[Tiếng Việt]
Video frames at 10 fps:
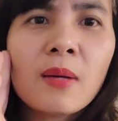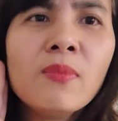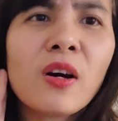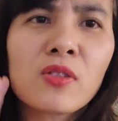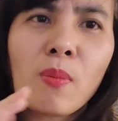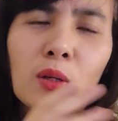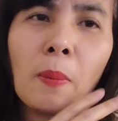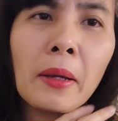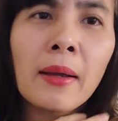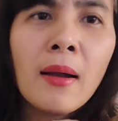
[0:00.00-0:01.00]
chấm vào trong mặt của
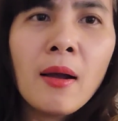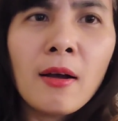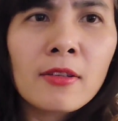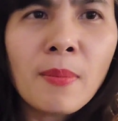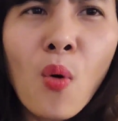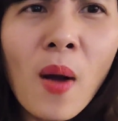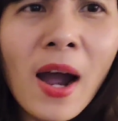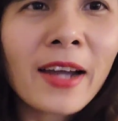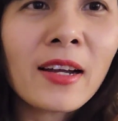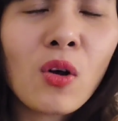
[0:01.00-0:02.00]
mình chấm
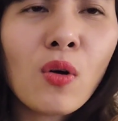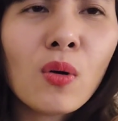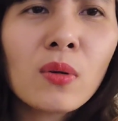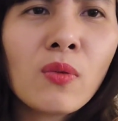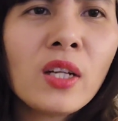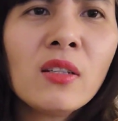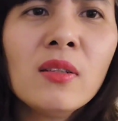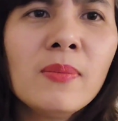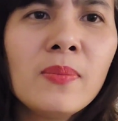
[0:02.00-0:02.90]
hoài à nó nó vẫn cứ